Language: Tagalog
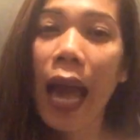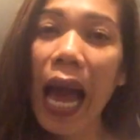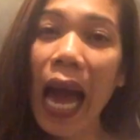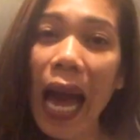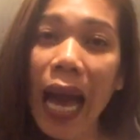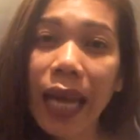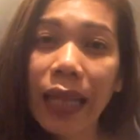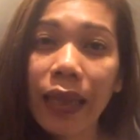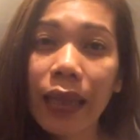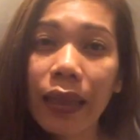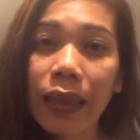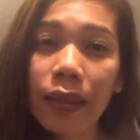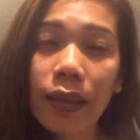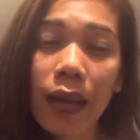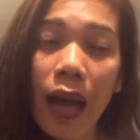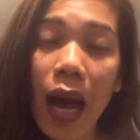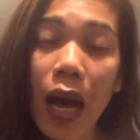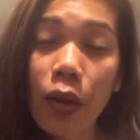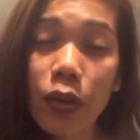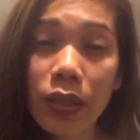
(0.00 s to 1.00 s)
At
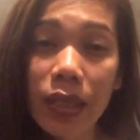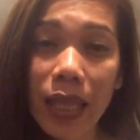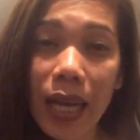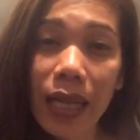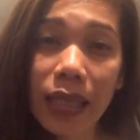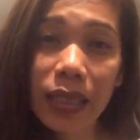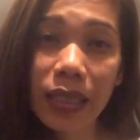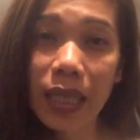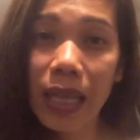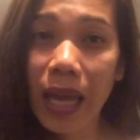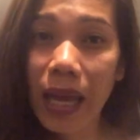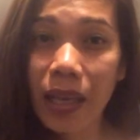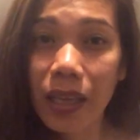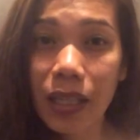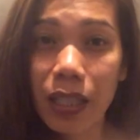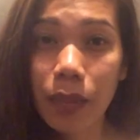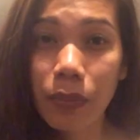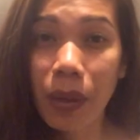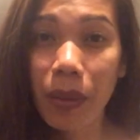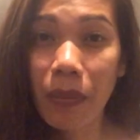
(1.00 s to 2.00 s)
halos lahat sila
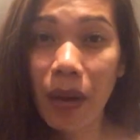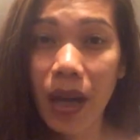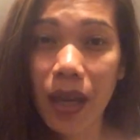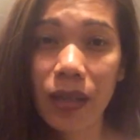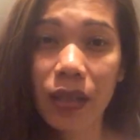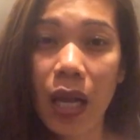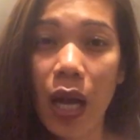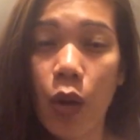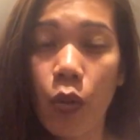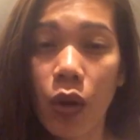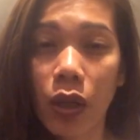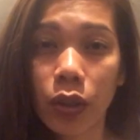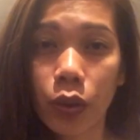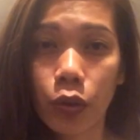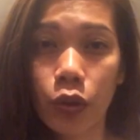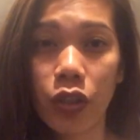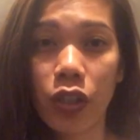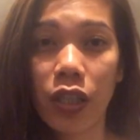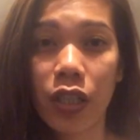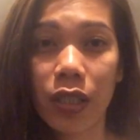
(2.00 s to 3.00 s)
is may mga asawang
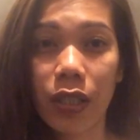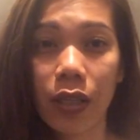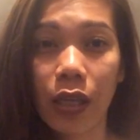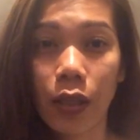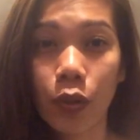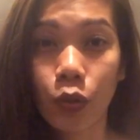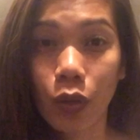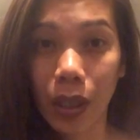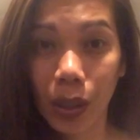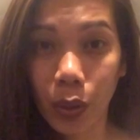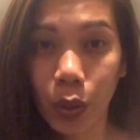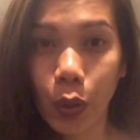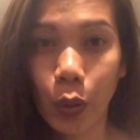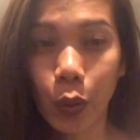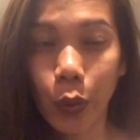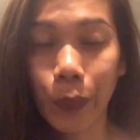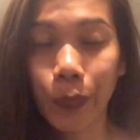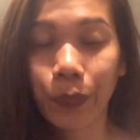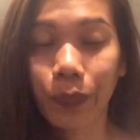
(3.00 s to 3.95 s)
Turkish, katulad ko.